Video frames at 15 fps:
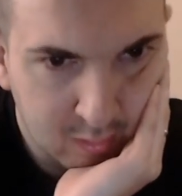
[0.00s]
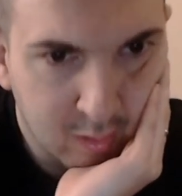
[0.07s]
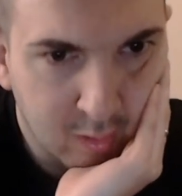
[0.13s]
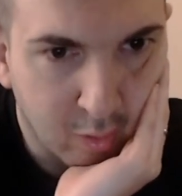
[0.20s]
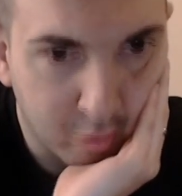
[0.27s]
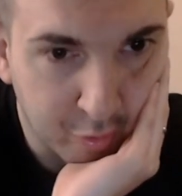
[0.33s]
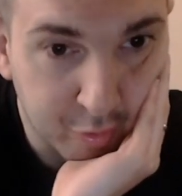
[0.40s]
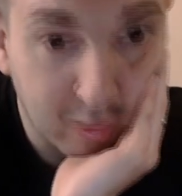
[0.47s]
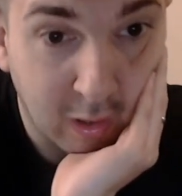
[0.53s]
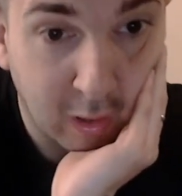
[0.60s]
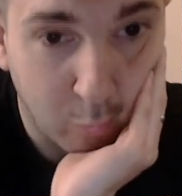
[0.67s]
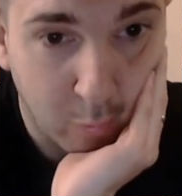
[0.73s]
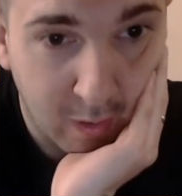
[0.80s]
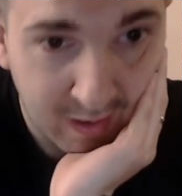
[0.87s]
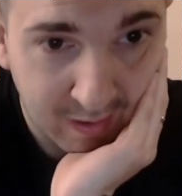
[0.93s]
Odio la
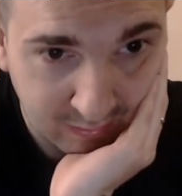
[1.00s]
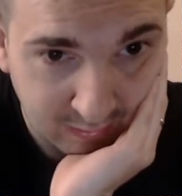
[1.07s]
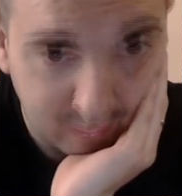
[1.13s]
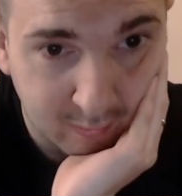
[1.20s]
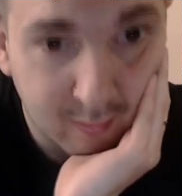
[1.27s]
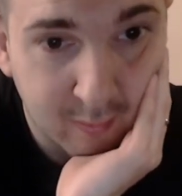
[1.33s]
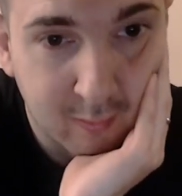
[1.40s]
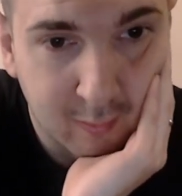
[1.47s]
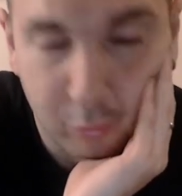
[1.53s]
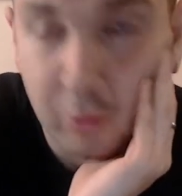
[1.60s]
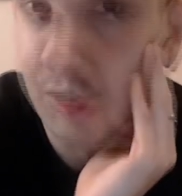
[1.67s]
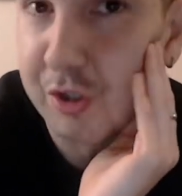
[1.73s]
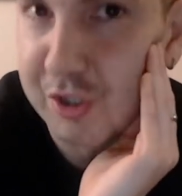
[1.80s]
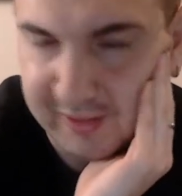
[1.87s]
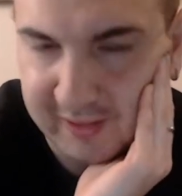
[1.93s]
guerra, lui lo
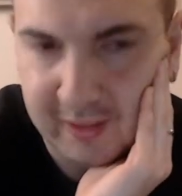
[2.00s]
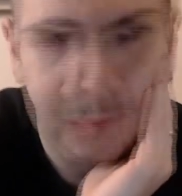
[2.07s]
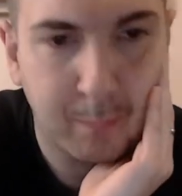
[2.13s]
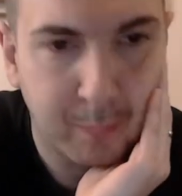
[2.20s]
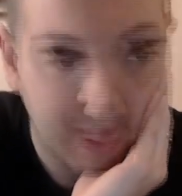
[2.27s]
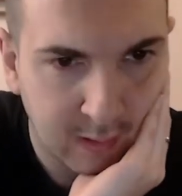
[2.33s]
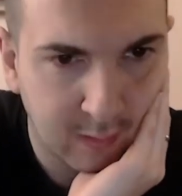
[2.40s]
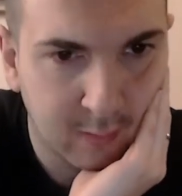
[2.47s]
dice sempre, eh?